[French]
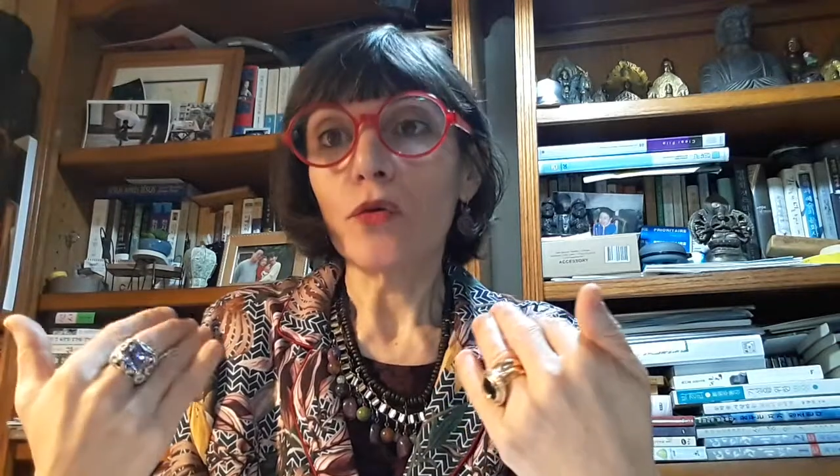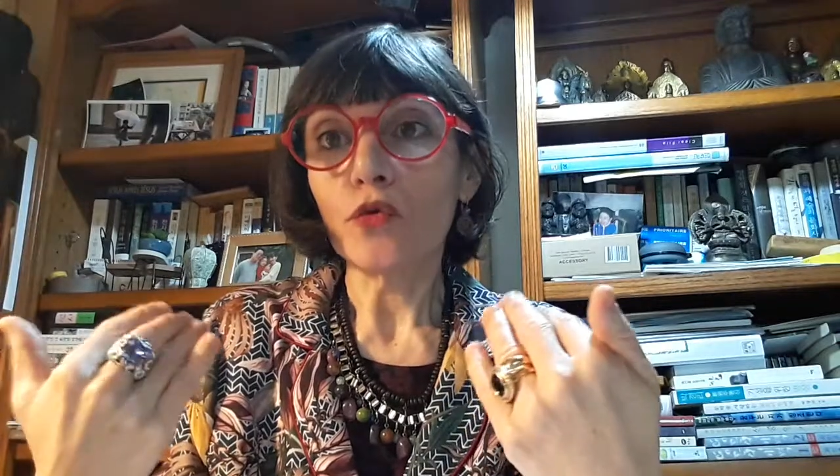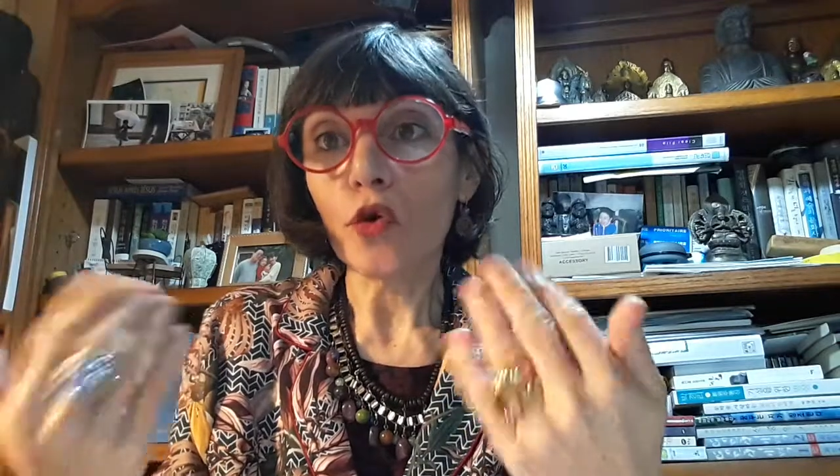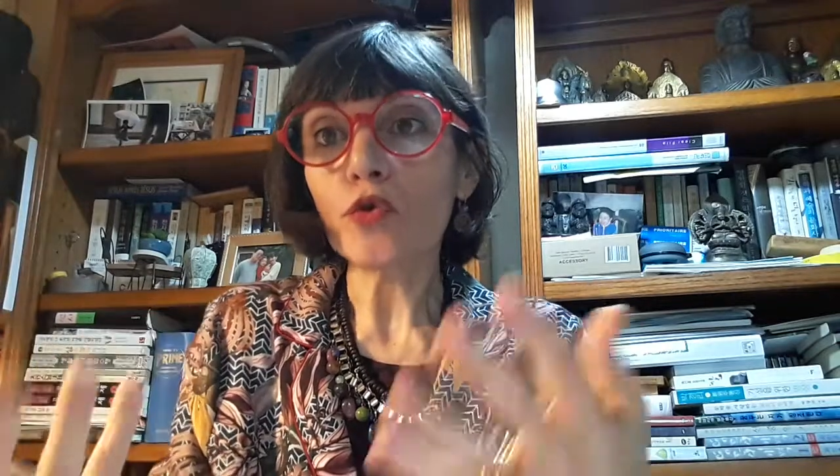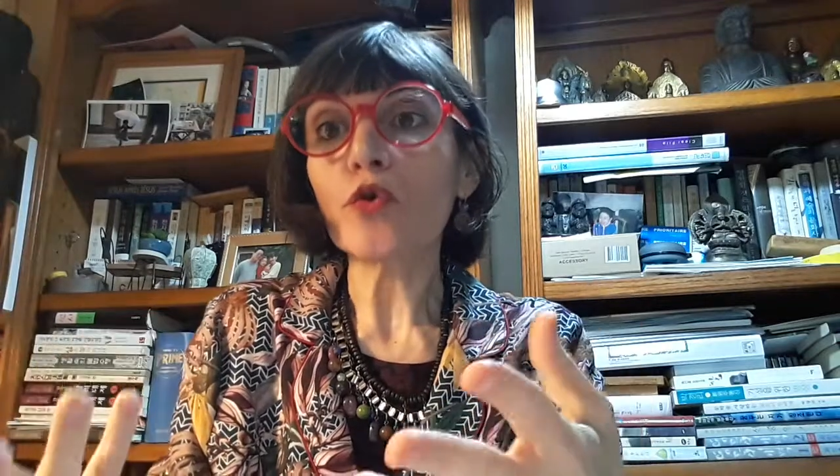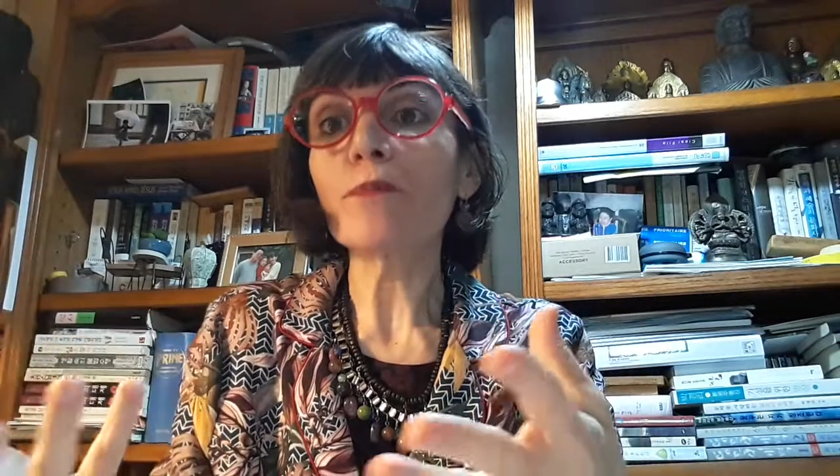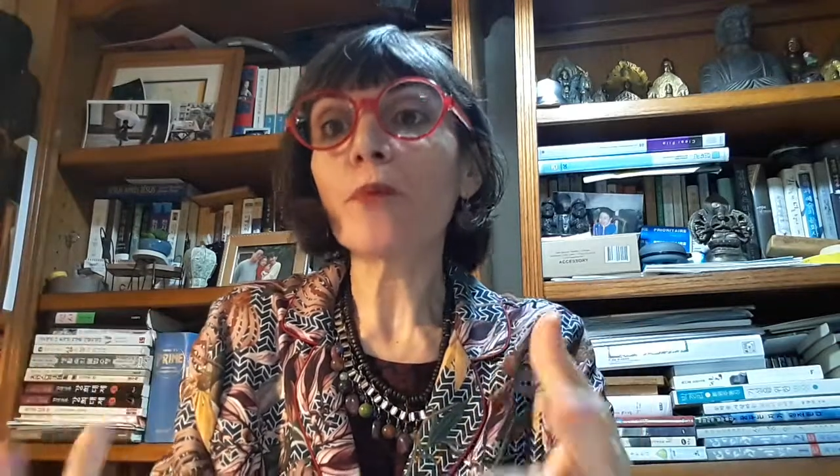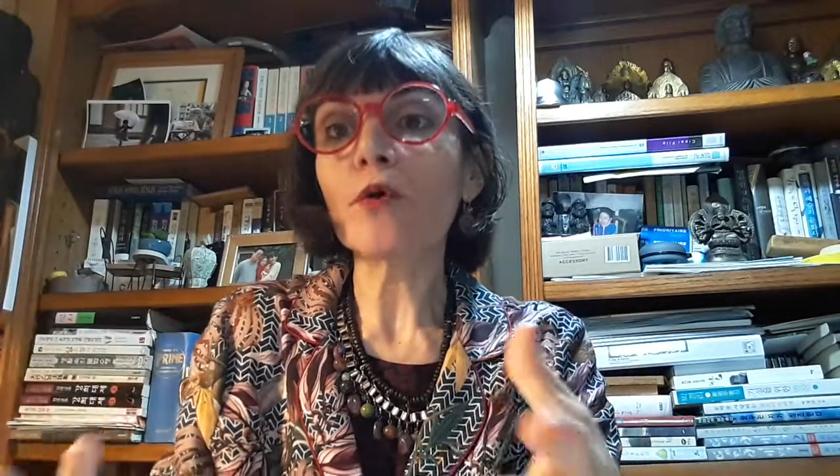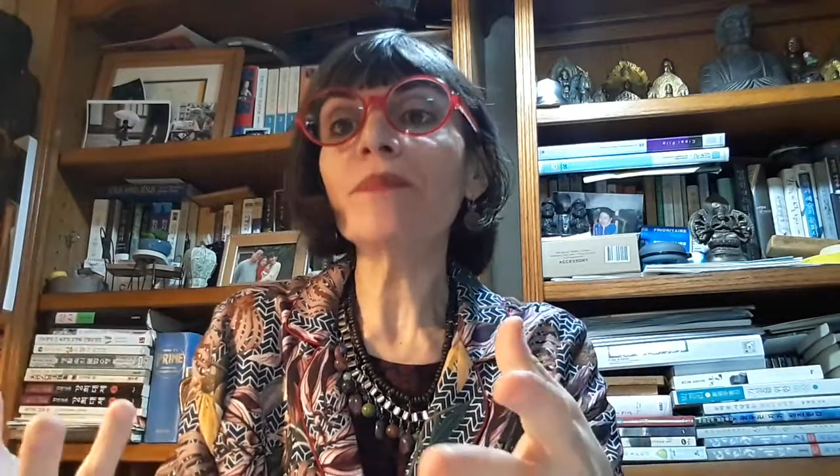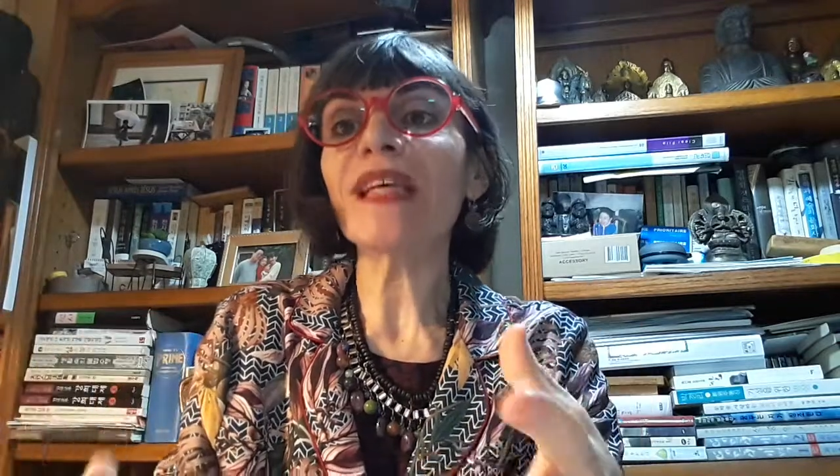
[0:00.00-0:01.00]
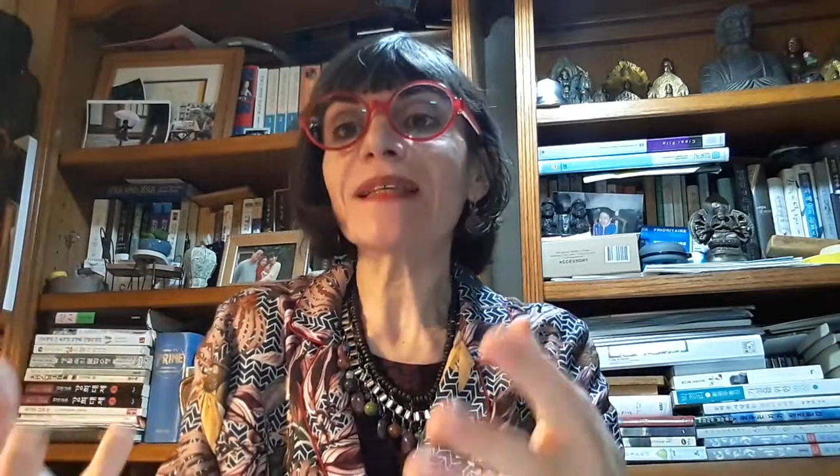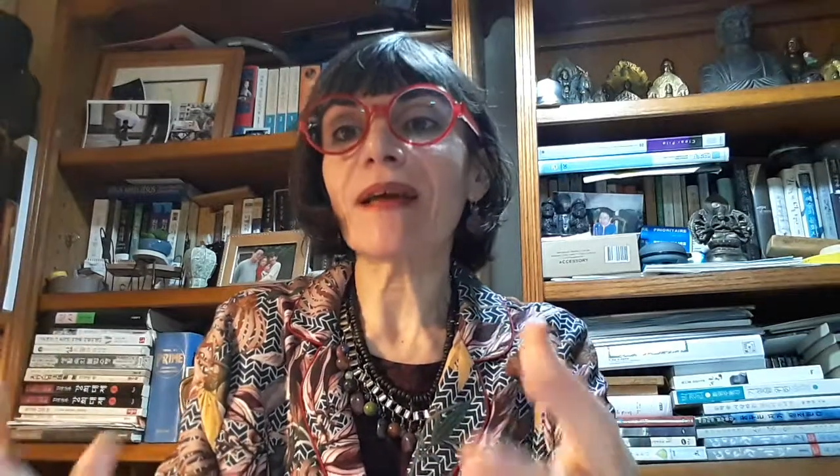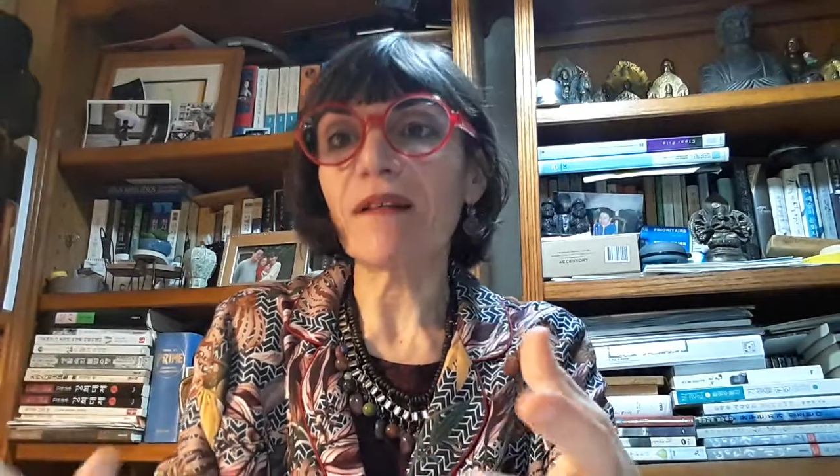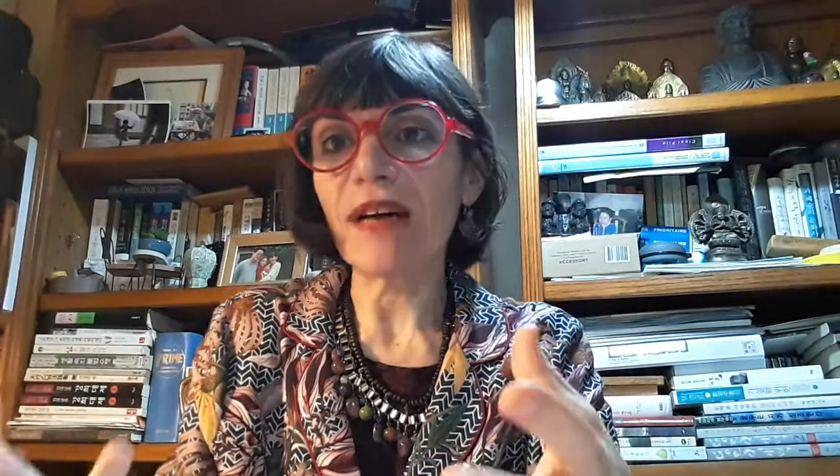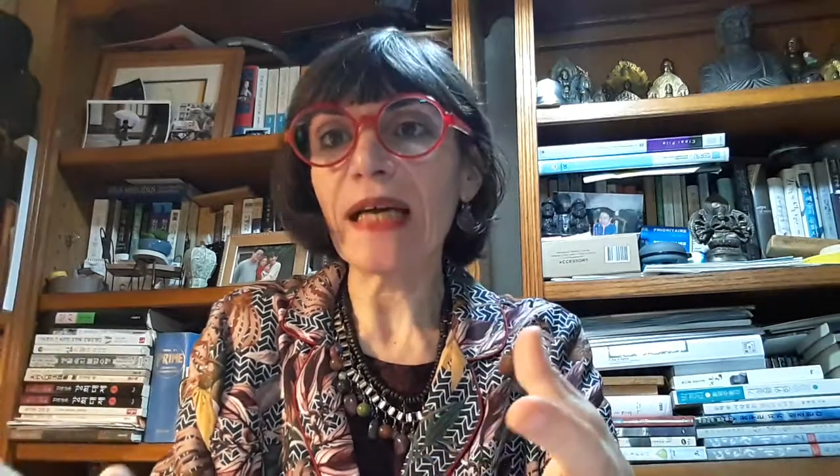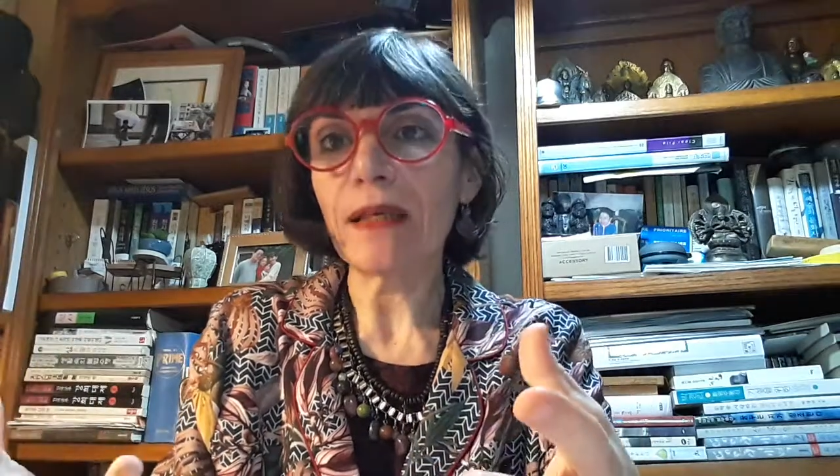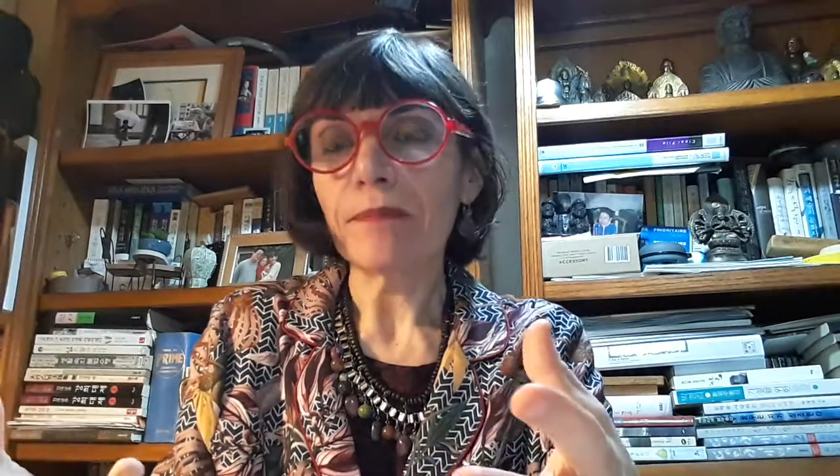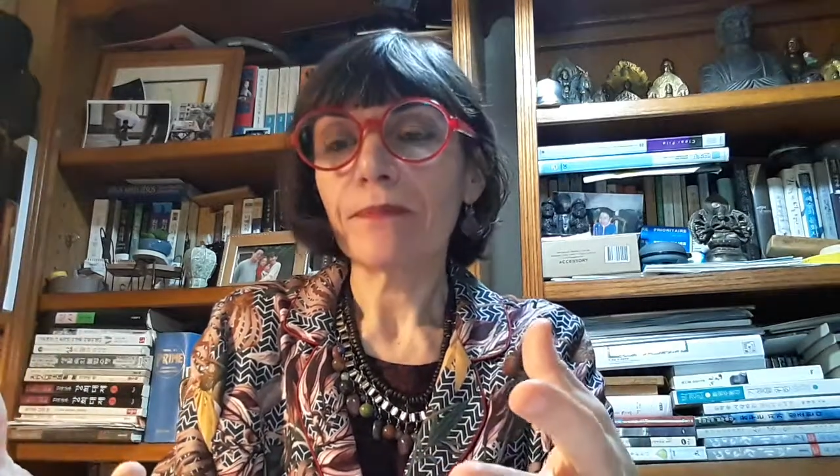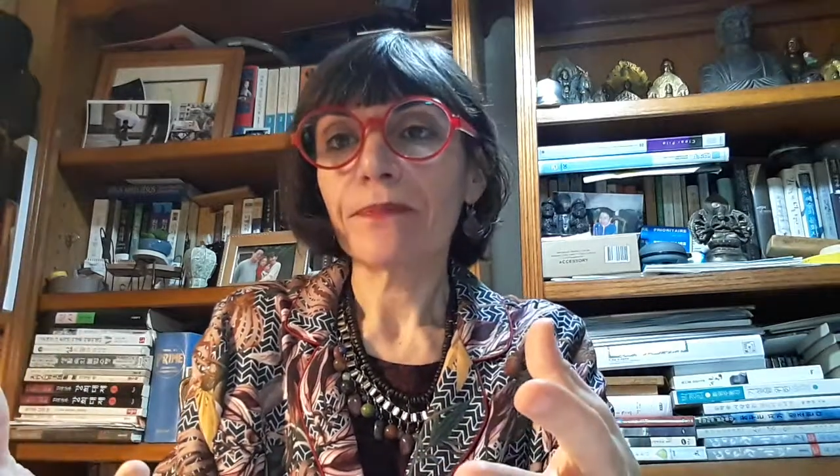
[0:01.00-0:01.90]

Notre premier travail